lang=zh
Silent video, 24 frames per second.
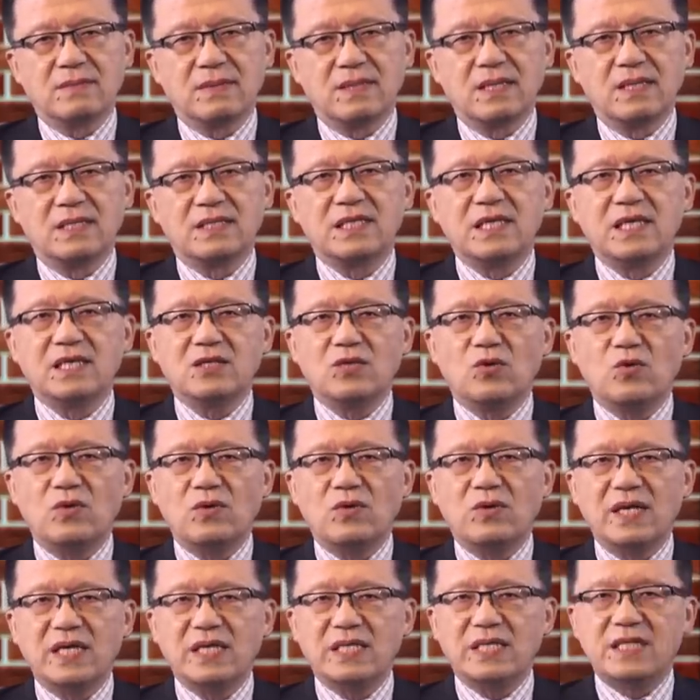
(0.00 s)
星通
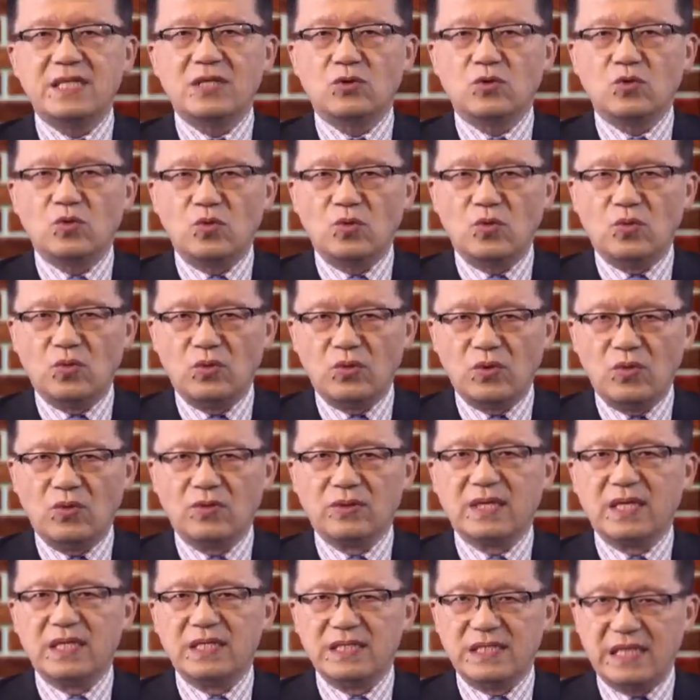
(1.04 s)
科技雇
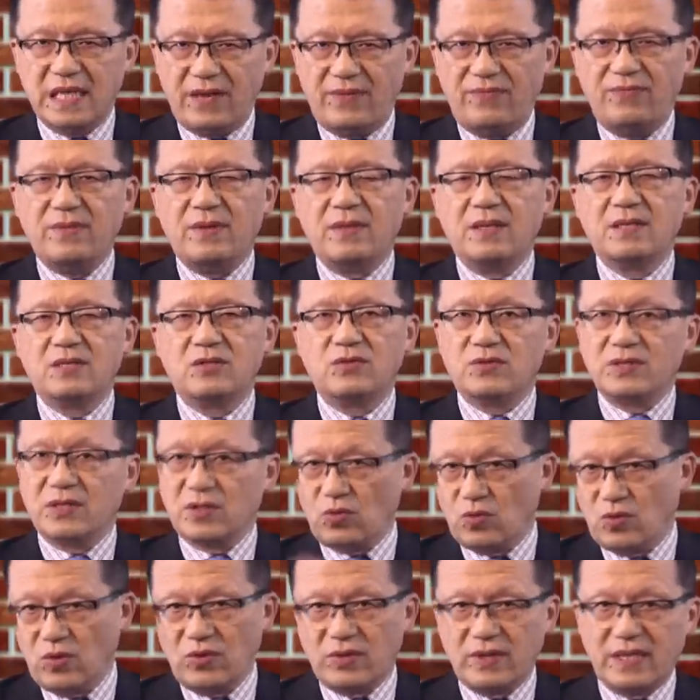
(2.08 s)
佣的人就是
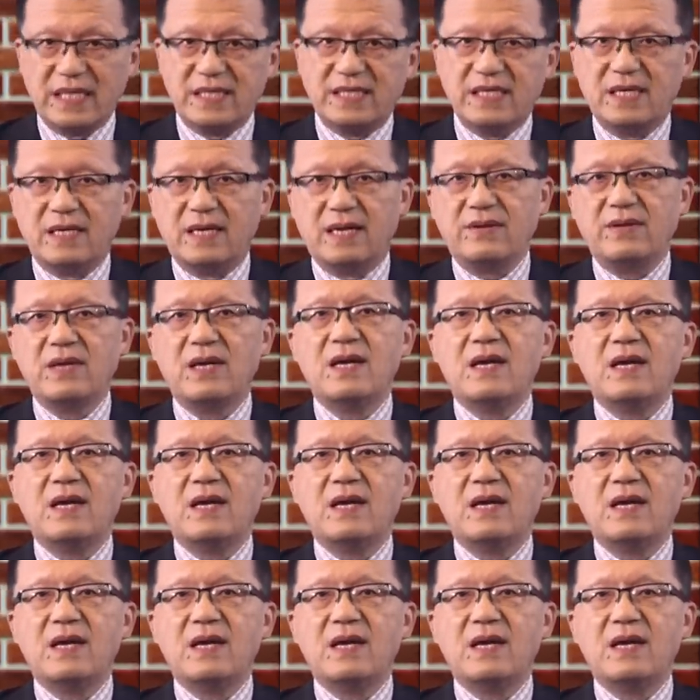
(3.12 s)
雇佣那些人，